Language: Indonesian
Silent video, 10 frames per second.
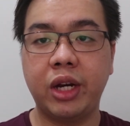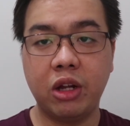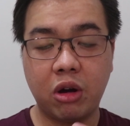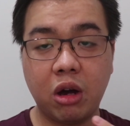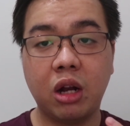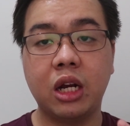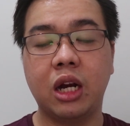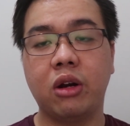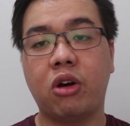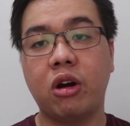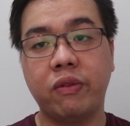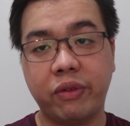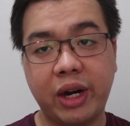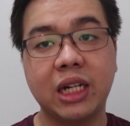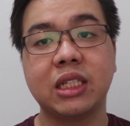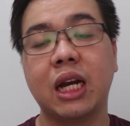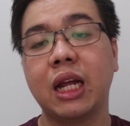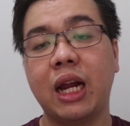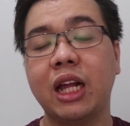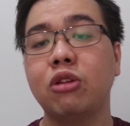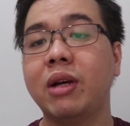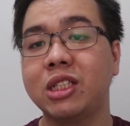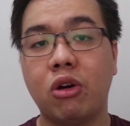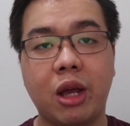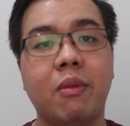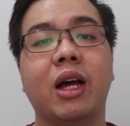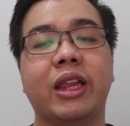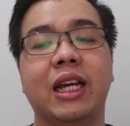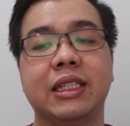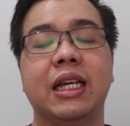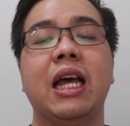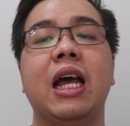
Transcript: video call dan conference dan lain-lain itu masih oke okay banget guys.